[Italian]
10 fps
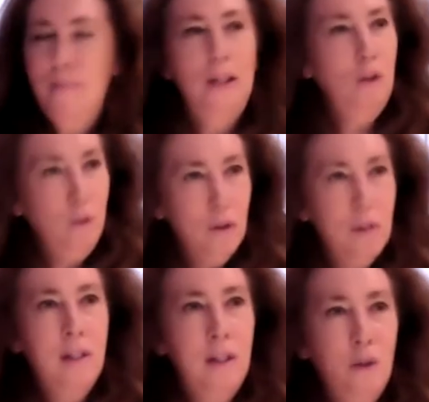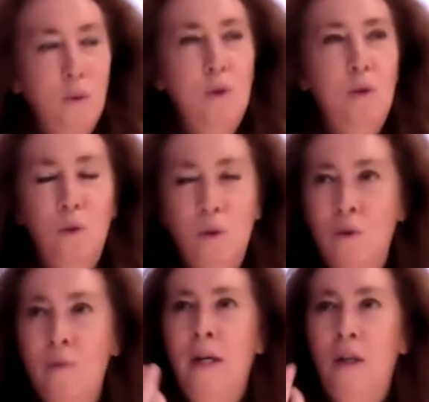Ma dove ho sentito questo
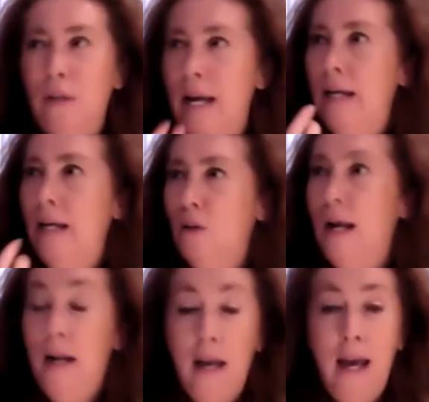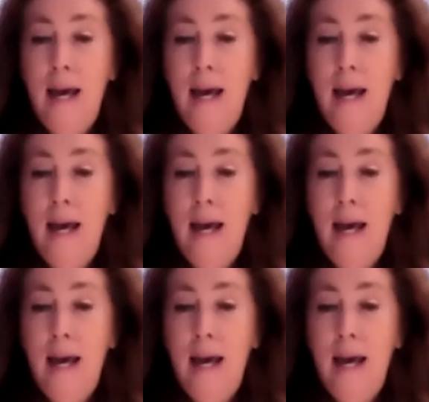cognome Gonnella Gonnella?